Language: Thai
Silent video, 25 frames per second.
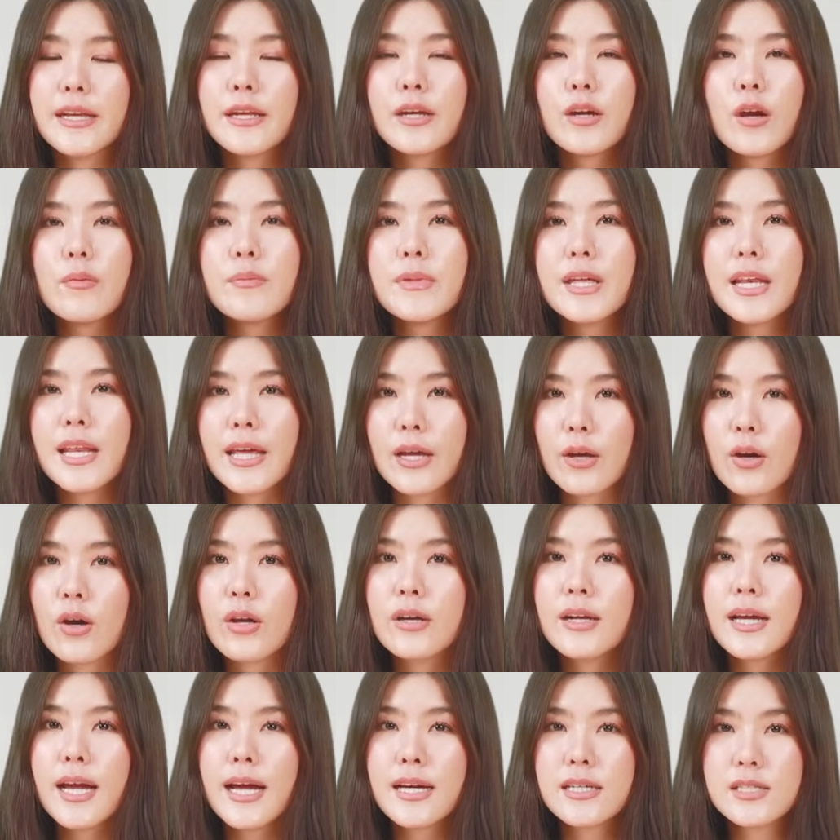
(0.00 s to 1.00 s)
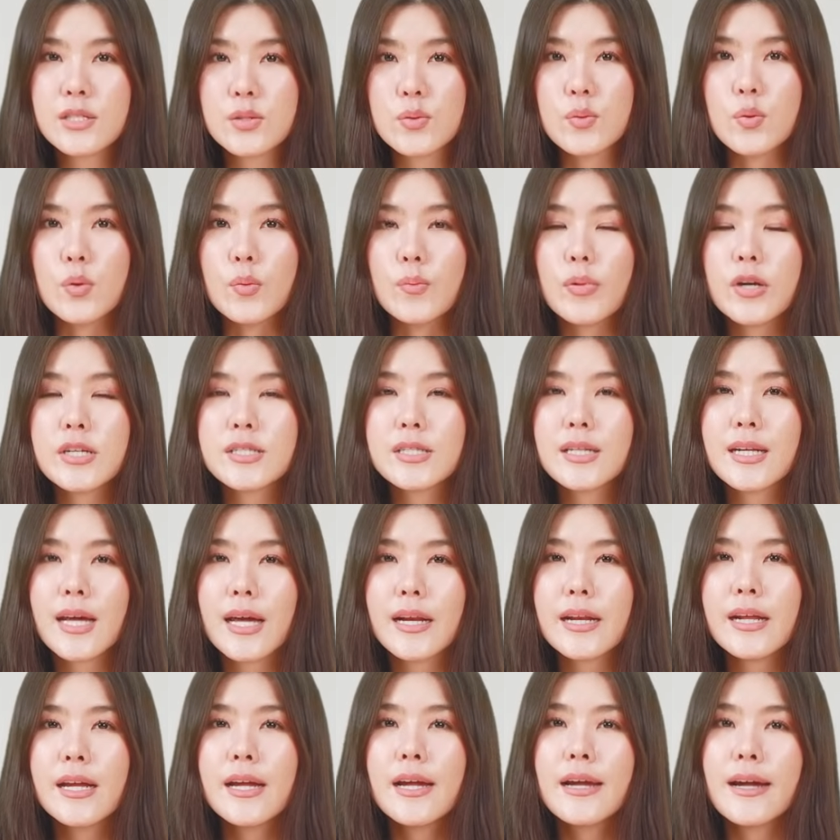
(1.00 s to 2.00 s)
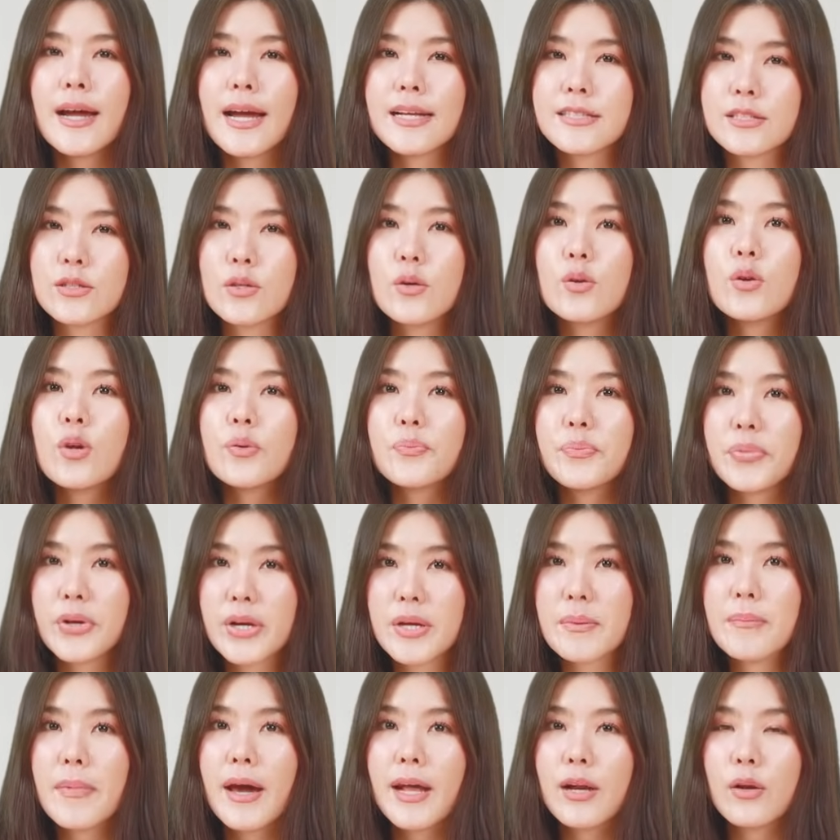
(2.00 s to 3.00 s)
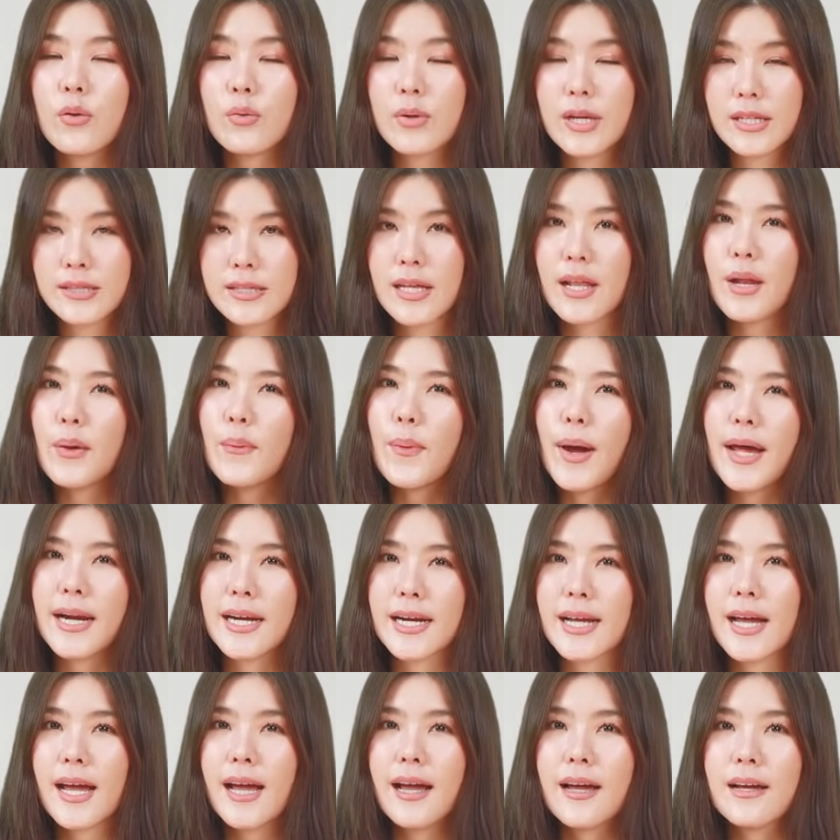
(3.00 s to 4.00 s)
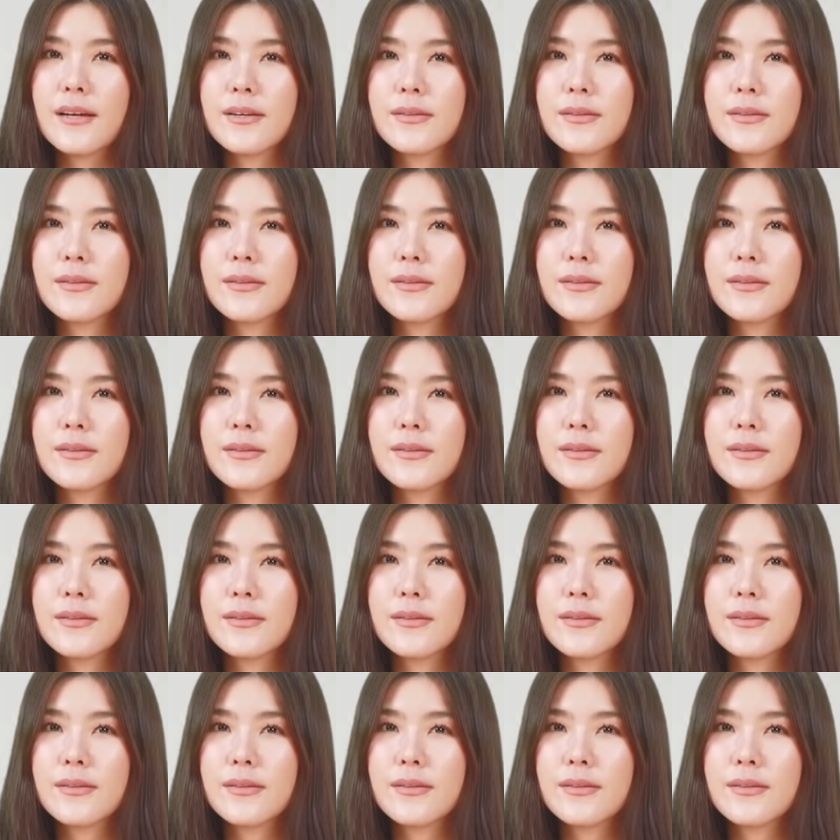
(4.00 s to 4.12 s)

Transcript: นนี้นก็มีเหล็กค่อนข้างสูง เพราะฉะนั้นอาจจะต้องลดปริมาณลงในแต่ละวันค่ะ